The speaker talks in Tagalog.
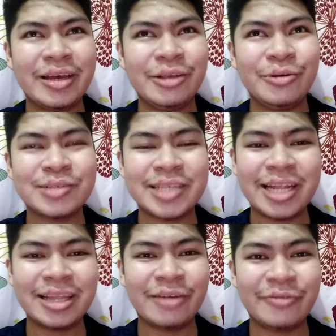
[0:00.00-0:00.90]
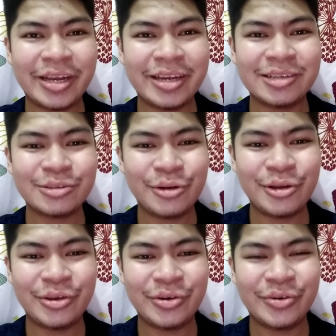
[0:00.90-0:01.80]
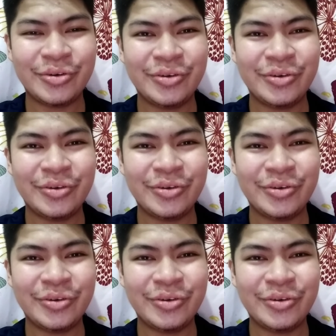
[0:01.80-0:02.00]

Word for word: yung scent ng fragrance oil nyo